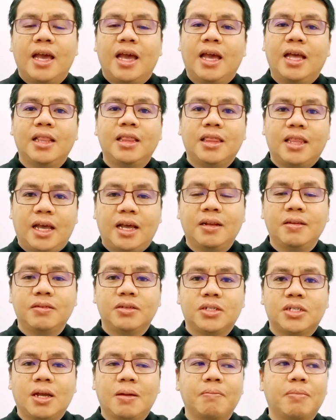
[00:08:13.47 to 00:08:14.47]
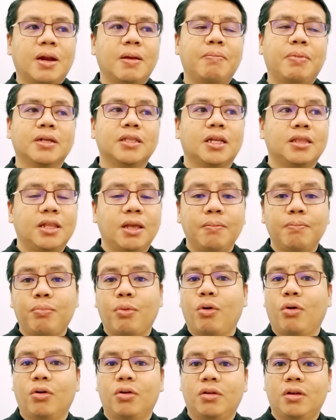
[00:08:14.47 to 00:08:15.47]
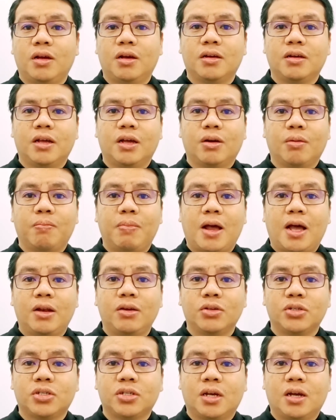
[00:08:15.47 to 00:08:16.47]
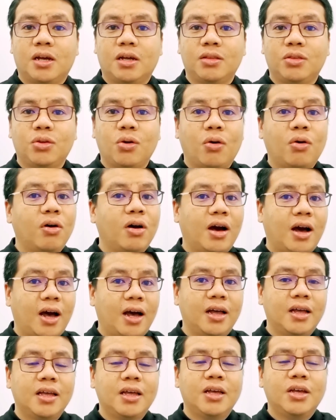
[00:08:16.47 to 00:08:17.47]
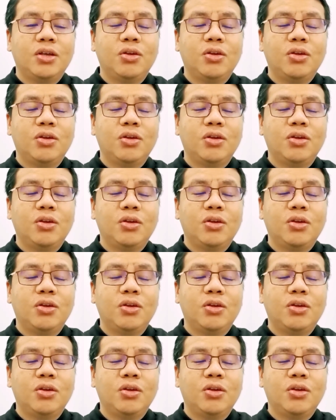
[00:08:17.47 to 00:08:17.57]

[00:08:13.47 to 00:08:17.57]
And then, syempre, pagdating po ng eroplano sa Doha,